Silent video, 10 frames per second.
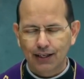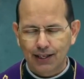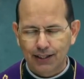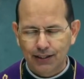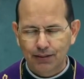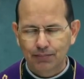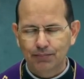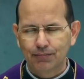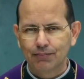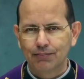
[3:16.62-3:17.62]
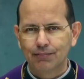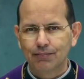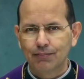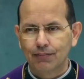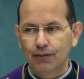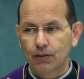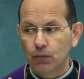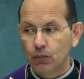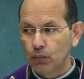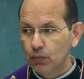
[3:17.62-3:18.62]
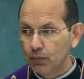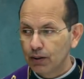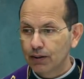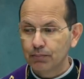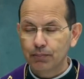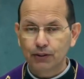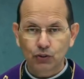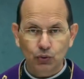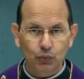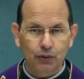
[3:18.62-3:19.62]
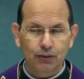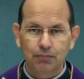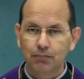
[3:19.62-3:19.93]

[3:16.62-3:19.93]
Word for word: Ali, uma pessoa,